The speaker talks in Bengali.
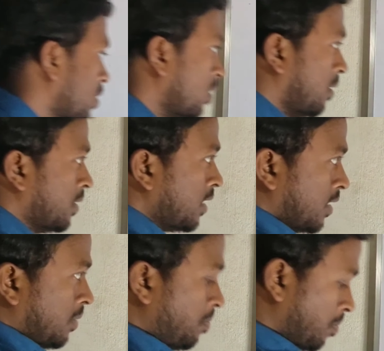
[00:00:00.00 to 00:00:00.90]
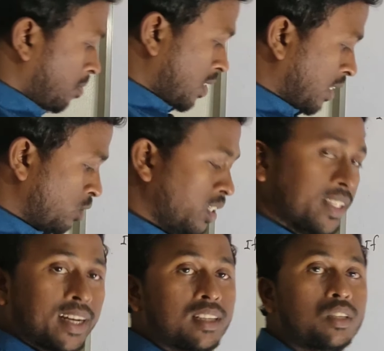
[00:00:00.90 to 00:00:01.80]
তো আমাদেরকে অ্যাকচুয়ালি
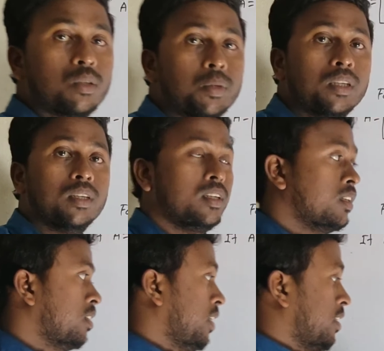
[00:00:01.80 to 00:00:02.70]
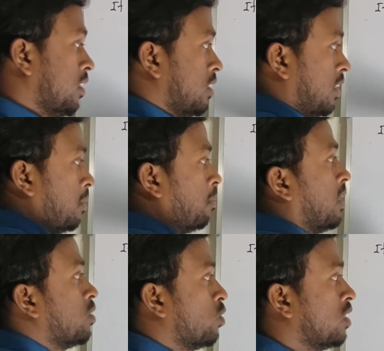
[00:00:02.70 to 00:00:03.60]
দেখাতে হবে এটা হচ্ছে এম
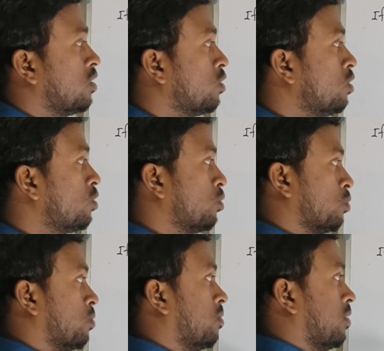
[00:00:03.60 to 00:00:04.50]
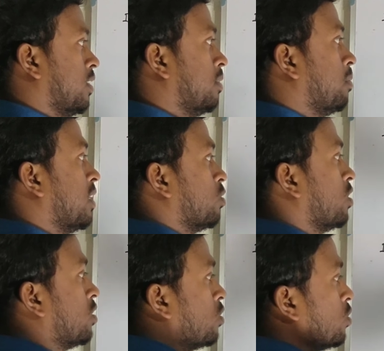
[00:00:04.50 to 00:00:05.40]
প্লাস ওয়ানের জন্য ট্রু এম প্লাস
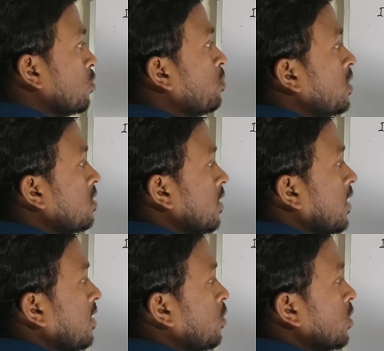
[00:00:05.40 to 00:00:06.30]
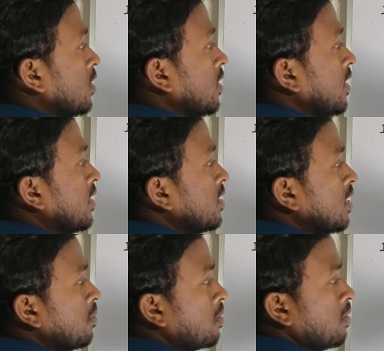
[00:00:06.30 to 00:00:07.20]
ওয়ানের জন্য টু মিনস এই ইকুয়েশন এটা যদি
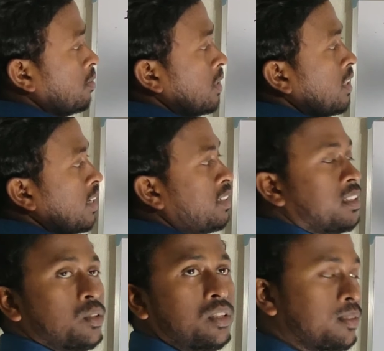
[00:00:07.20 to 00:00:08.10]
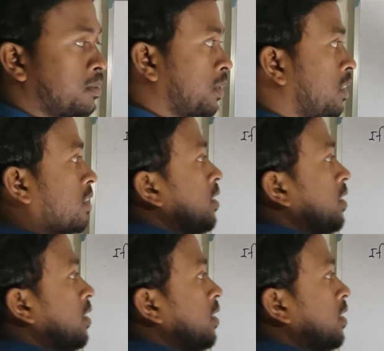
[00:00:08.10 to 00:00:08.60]
আমরা ভাবি এই লাইনটার কথা ভাবি